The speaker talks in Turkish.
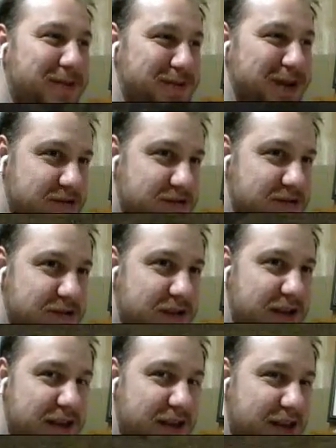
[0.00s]
şu an.
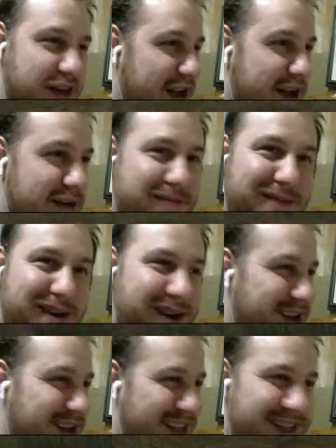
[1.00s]
Genel
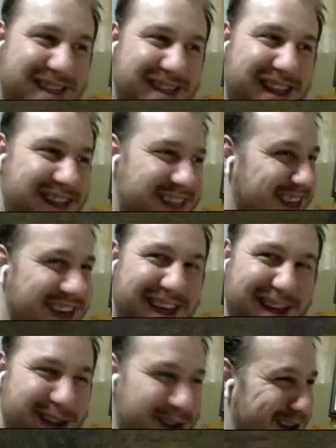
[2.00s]
markette
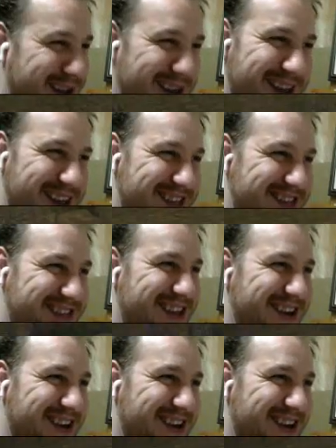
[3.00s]
değiliz.